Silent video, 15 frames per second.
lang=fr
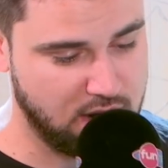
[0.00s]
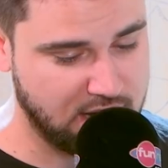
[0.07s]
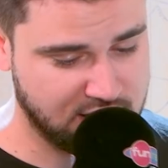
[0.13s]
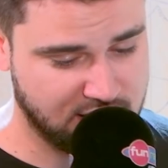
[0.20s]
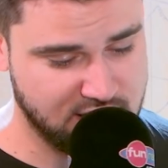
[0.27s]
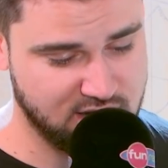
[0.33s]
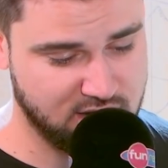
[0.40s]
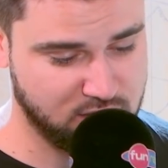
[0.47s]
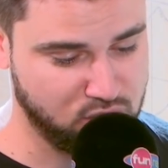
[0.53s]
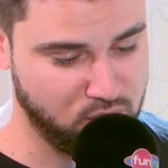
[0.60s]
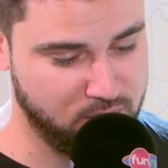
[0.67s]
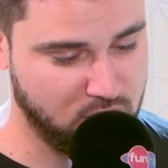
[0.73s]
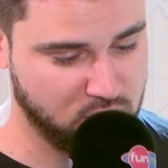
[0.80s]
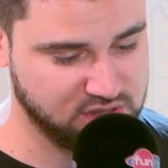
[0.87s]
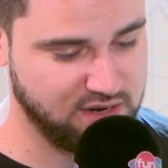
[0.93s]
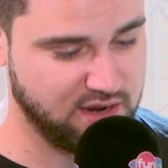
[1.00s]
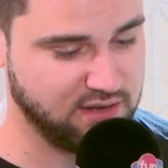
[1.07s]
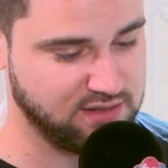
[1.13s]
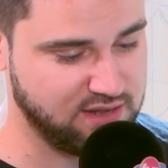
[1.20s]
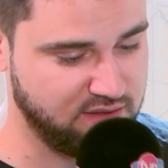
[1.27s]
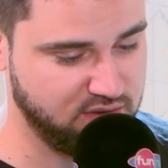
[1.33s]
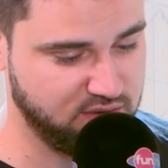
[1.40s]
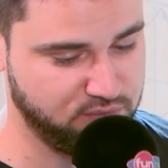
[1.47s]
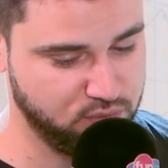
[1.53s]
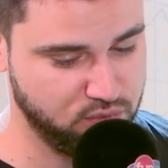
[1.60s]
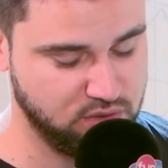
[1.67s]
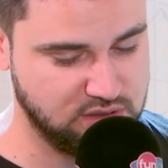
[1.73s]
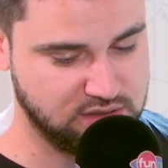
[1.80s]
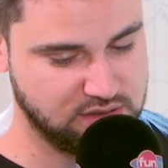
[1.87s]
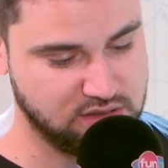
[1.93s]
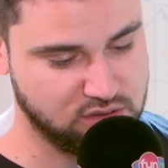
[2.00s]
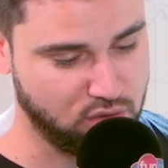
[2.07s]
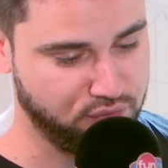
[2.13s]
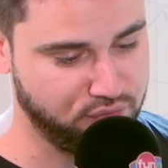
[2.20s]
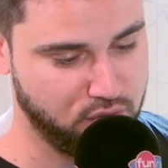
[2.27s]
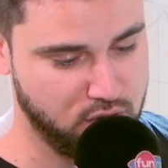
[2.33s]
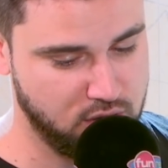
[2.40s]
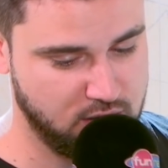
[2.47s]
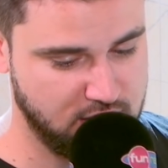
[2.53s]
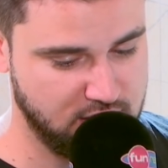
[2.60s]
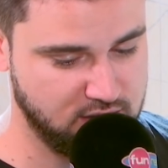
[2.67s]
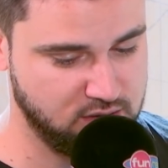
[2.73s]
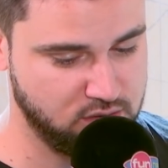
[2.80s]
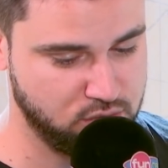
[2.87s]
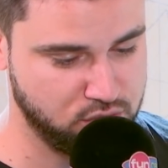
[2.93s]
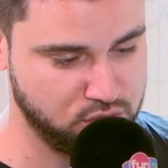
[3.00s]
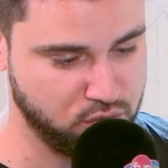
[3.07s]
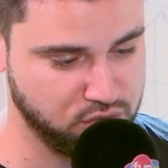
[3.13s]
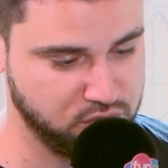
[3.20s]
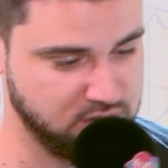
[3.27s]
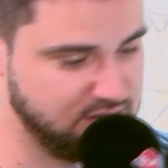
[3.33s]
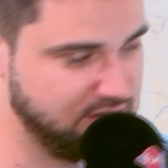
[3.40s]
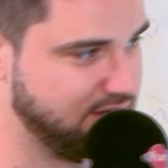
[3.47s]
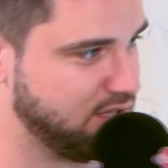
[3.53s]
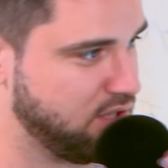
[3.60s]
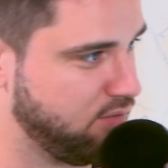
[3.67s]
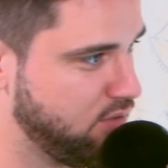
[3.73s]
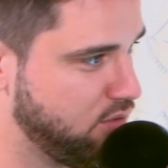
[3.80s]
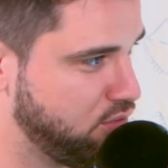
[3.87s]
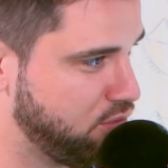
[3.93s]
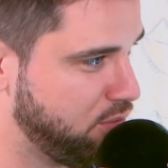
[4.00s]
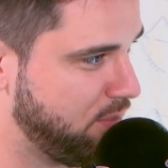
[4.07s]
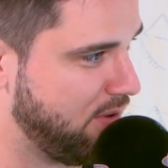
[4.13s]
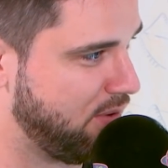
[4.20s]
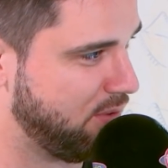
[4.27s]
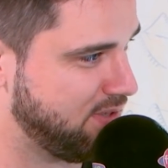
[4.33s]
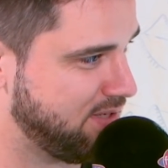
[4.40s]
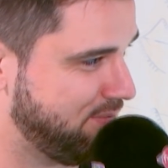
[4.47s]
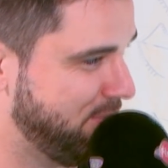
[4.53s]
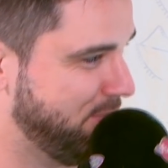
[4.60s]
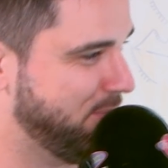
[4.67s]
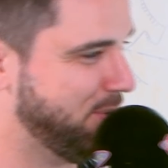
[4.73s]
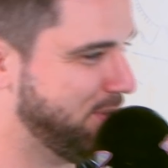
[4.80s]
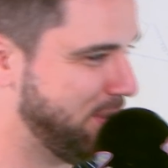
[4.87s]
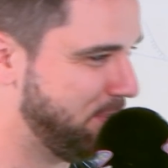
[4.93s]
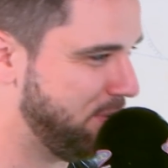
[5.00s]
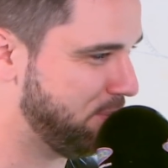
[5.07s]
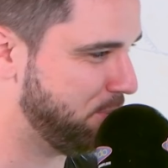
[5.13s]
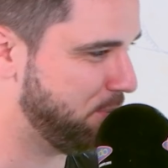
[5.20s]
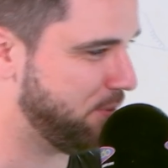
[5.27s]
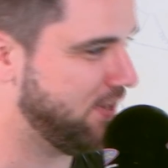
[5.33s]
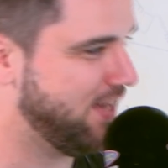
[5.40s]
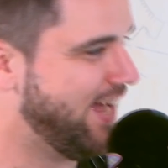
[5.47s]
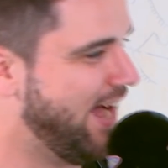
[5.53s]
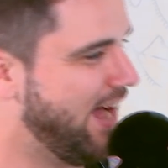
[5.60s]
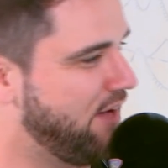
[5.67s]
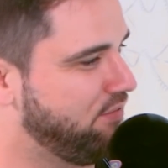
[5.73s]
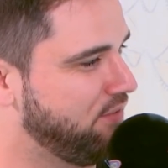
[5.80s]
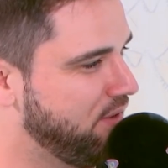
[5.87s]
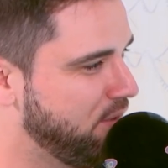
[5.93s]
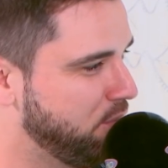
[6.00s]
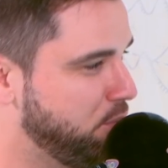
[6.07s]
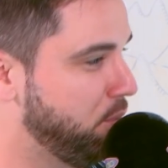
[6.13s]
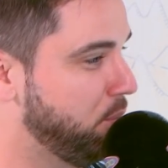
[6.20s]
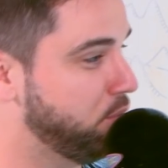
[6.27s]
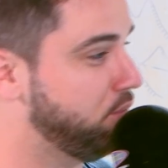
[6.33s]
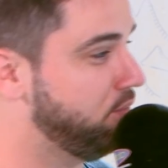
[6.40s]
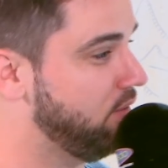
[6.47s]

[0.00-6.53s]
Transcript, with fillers: Adrien, Thomas en direct avec vous ici sur Fun et euh, je reçois Cédric Gervais, je suis super heureux, ça fait longtemps que je t'ai pas vu à Fun Radio, comment tu